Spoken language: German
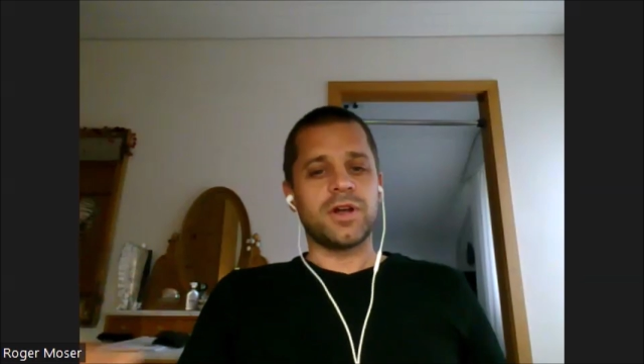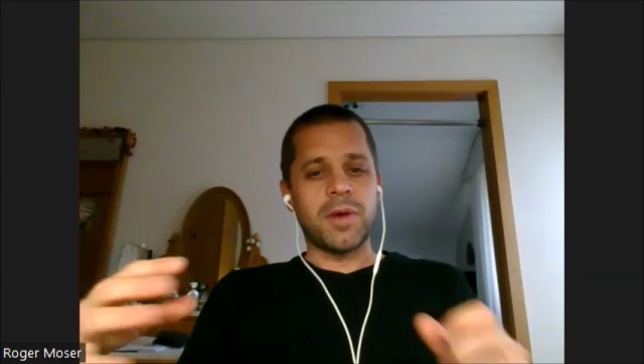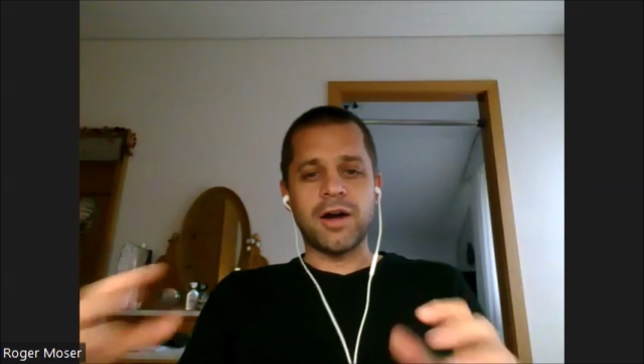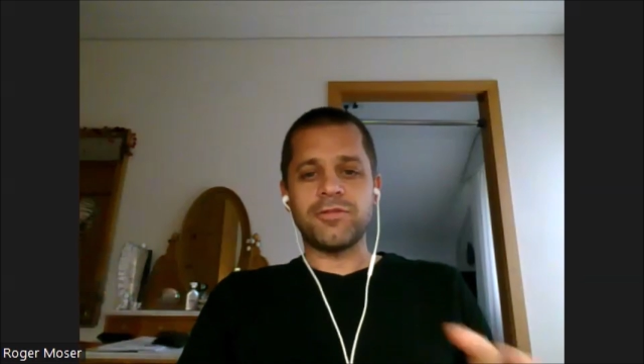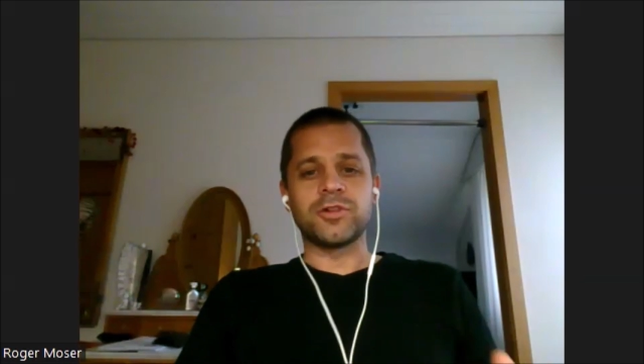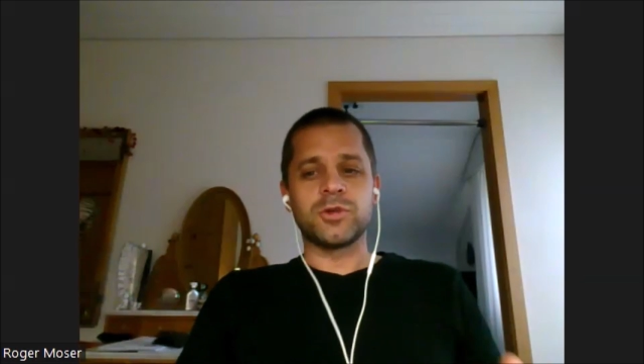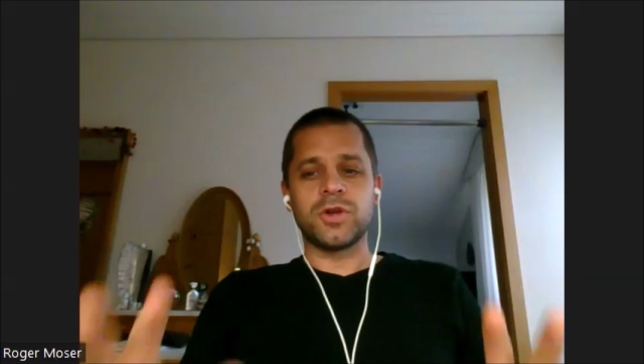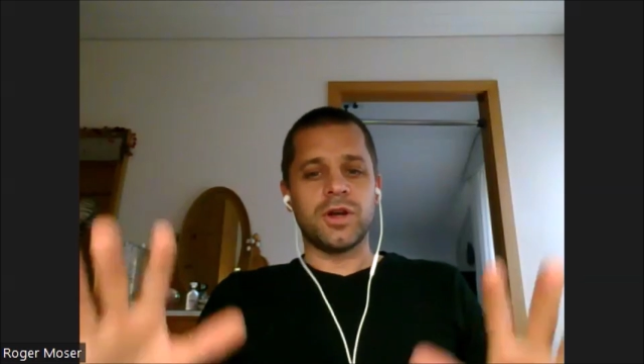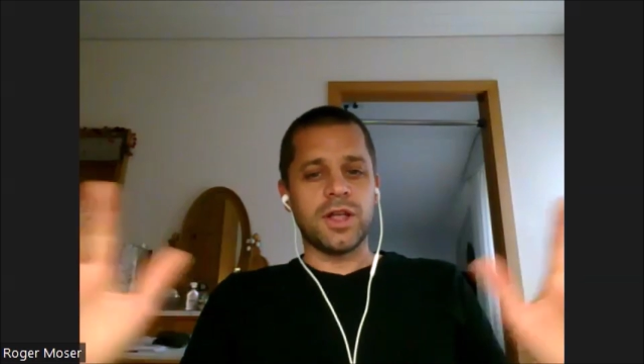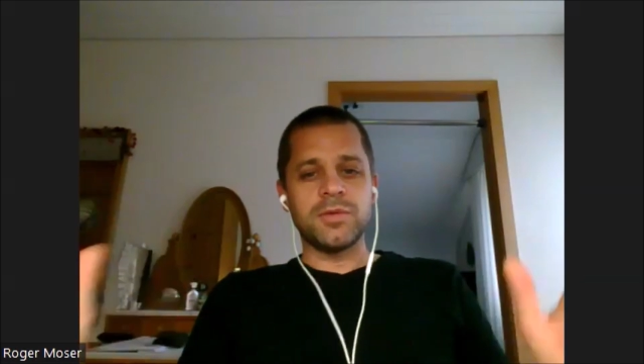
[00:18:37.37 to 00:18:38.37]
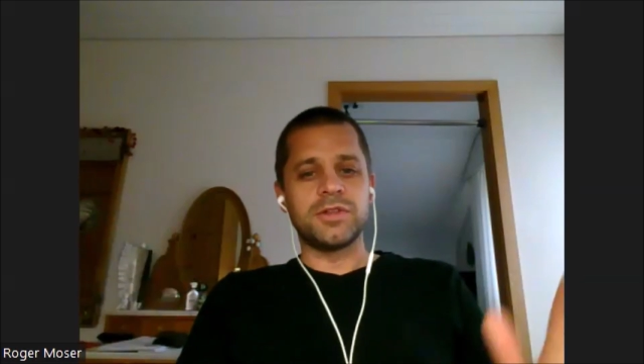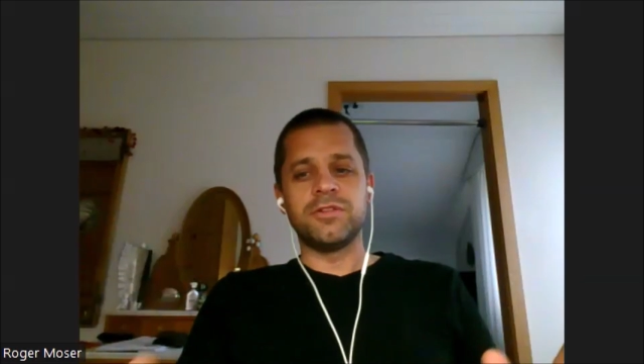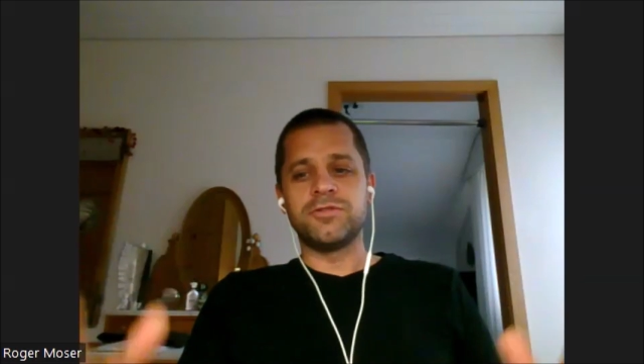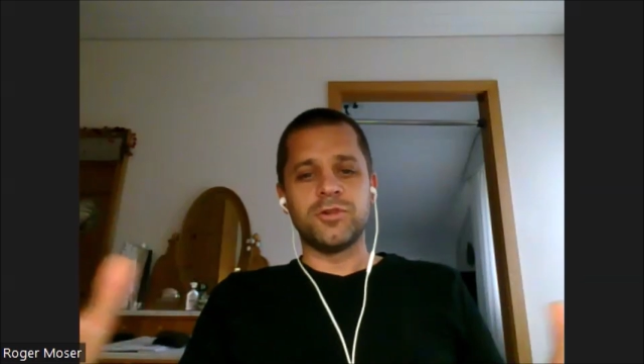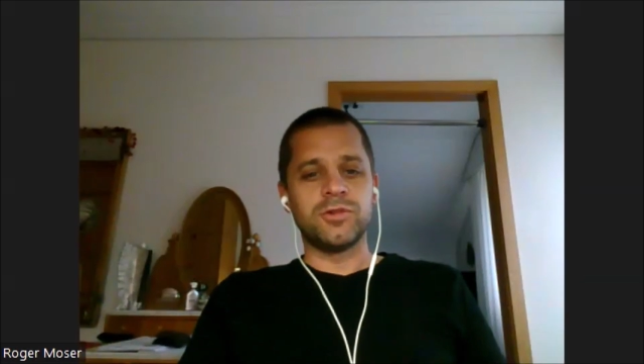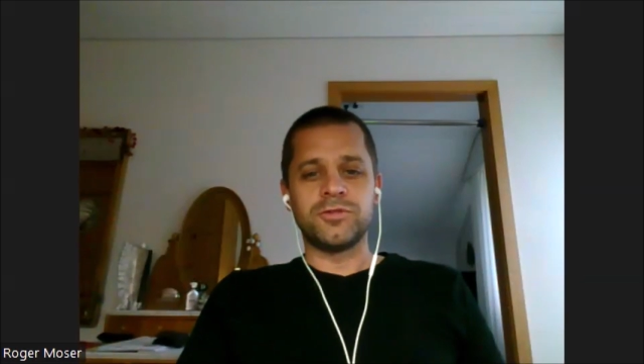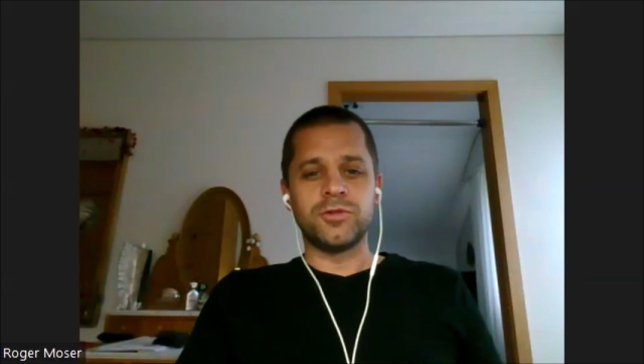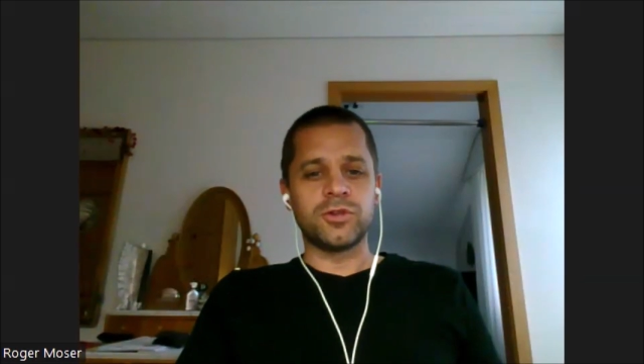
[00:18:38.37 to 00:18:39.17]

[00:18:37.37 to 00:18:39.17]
du am Anfang schon äh, eben die von,